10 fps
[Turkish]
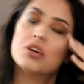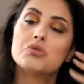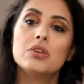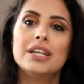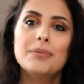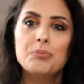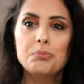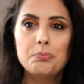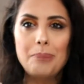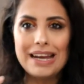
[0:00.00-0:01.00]
Şöyle
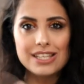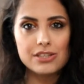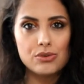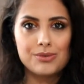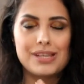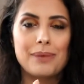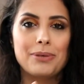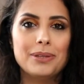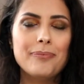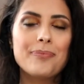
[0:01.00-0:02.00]
bence şöyle bir şey
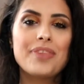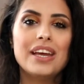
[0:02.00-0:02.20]
yapalım.